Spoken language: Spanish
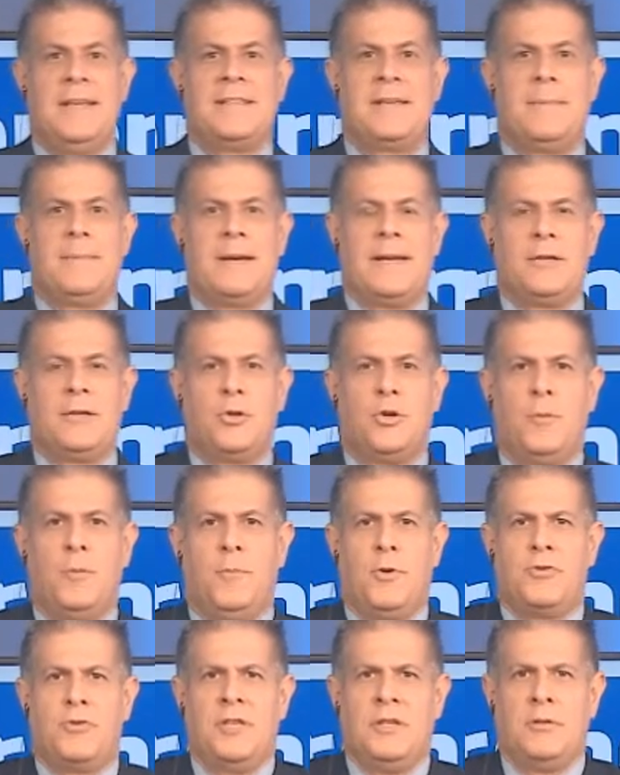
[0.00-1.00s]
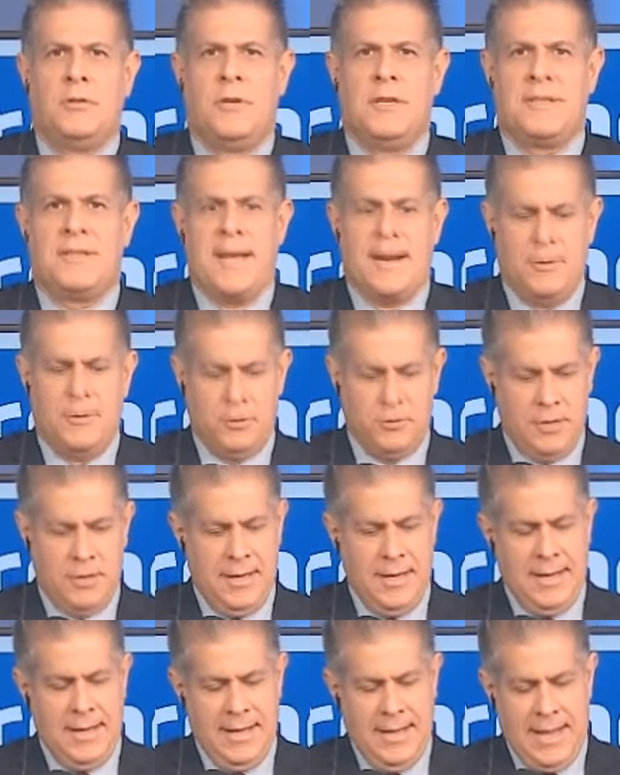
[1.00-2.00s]
de Gerencia para Todos, por
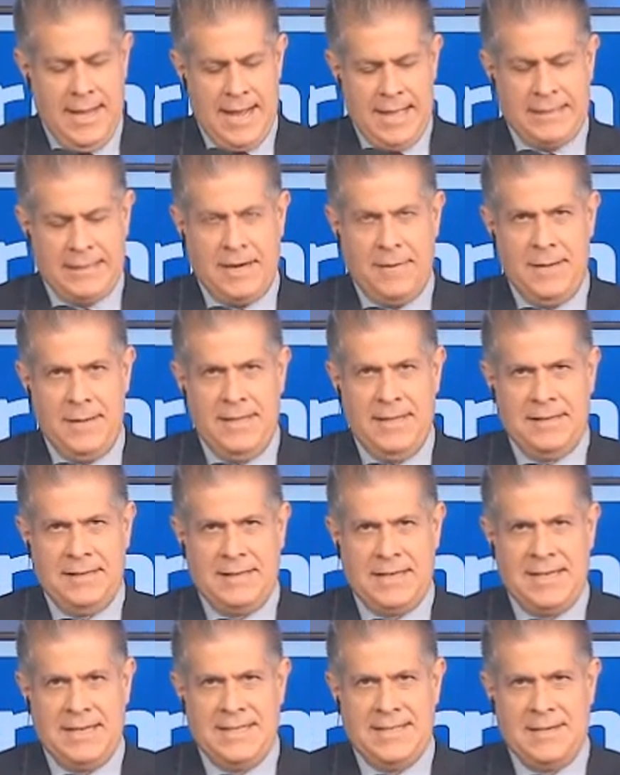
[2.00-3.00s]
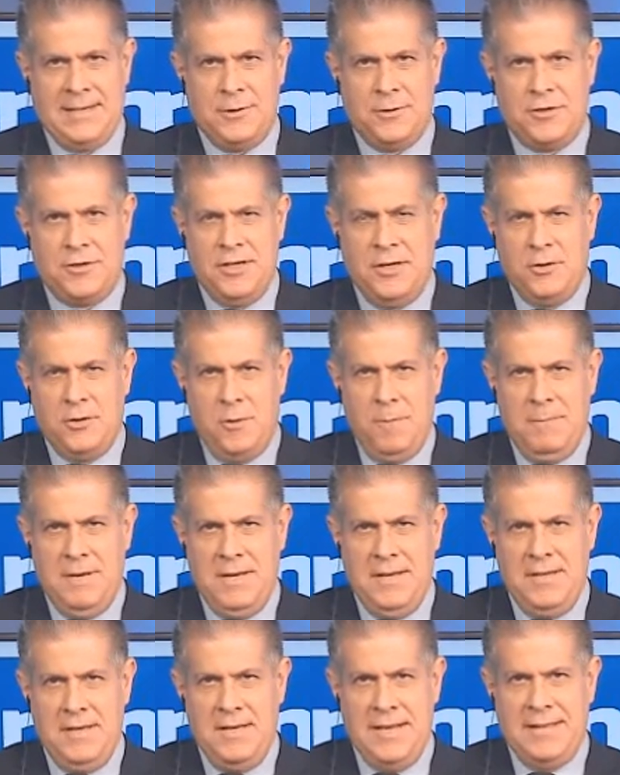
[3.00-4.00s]
sintonizarnos a través de 305
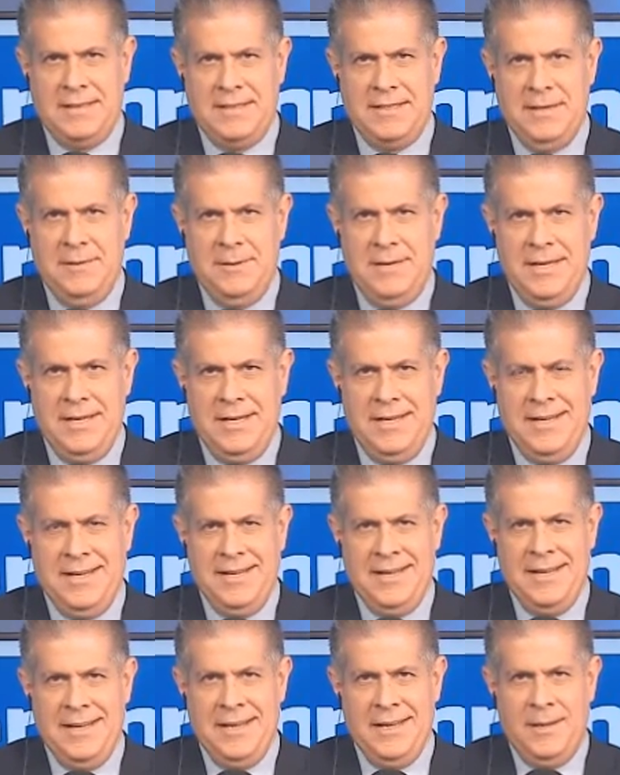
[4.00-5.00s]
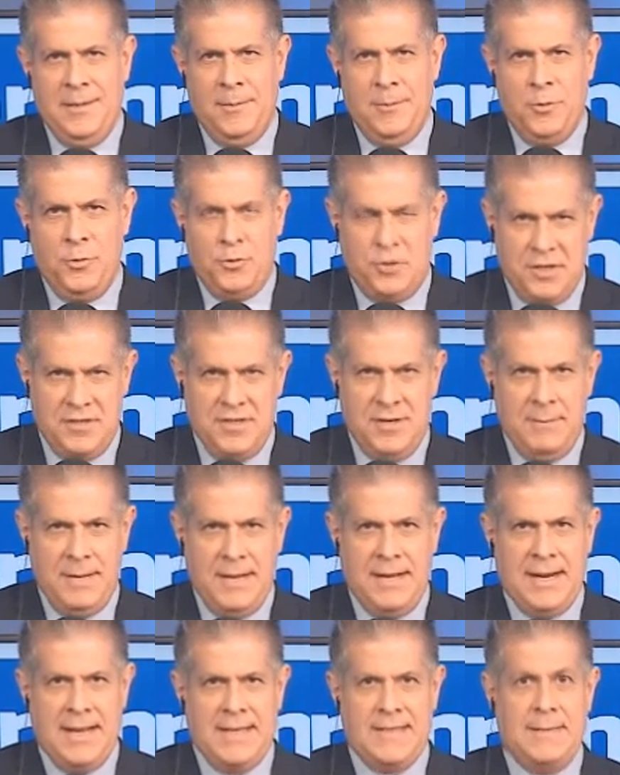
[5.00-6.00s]
Media TV.
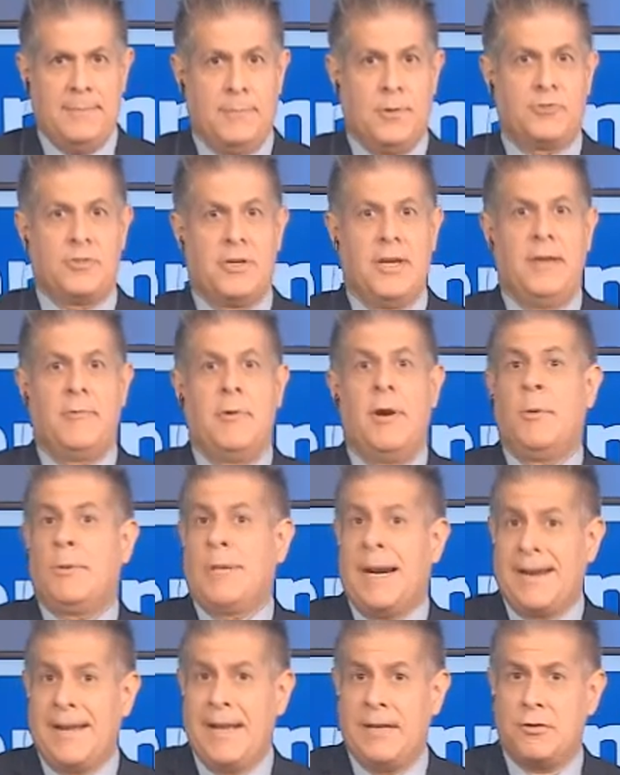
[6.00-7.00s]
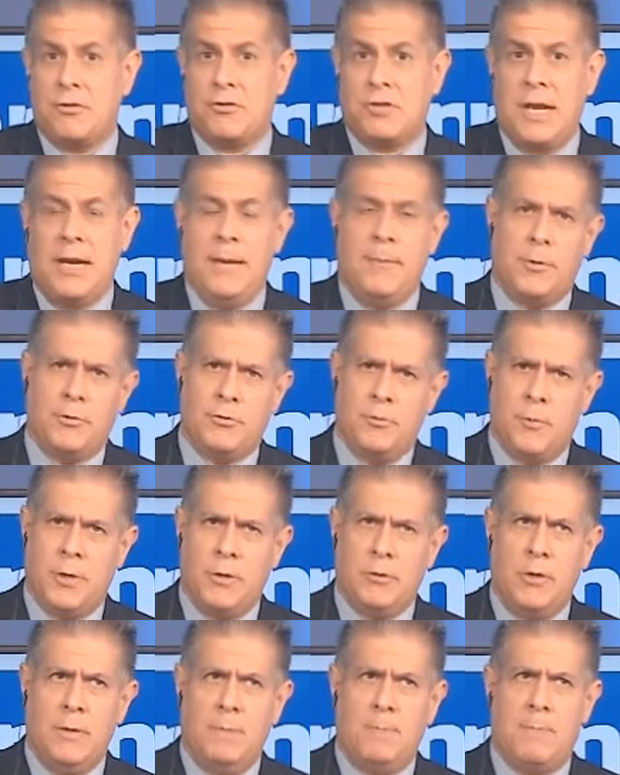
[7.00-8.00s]
Muchísimas gracias por seguirnos en nuestras redes sociales y por
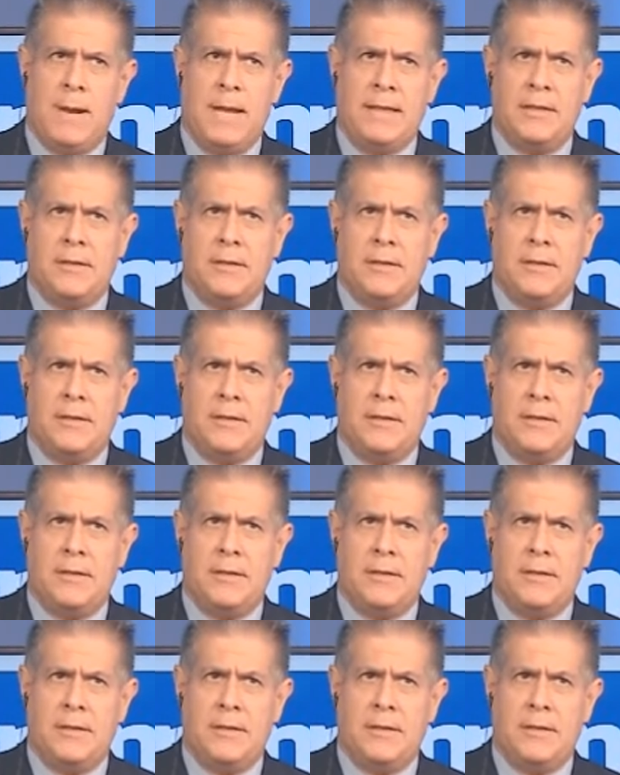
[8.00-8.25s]
supuesto el